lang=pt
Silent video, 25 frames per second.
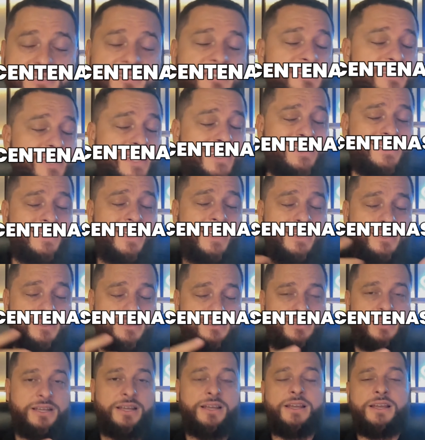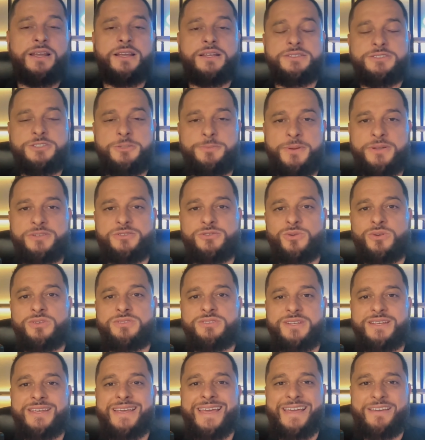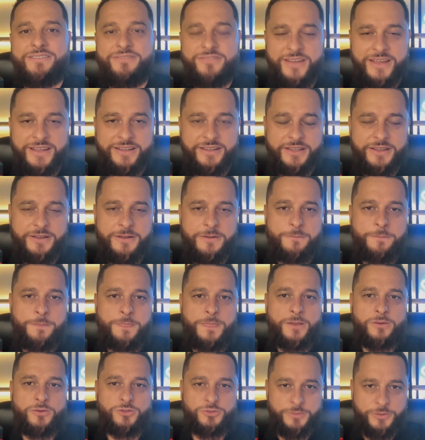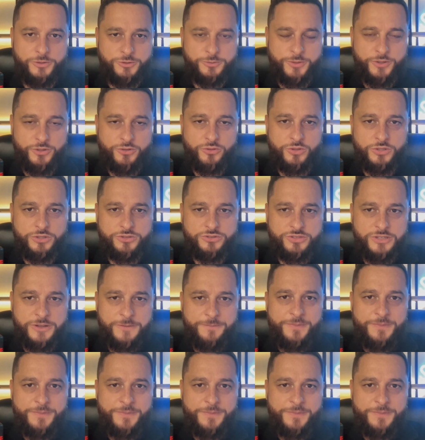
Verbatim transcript: e centenas de pessoas que revendem os meus produtos.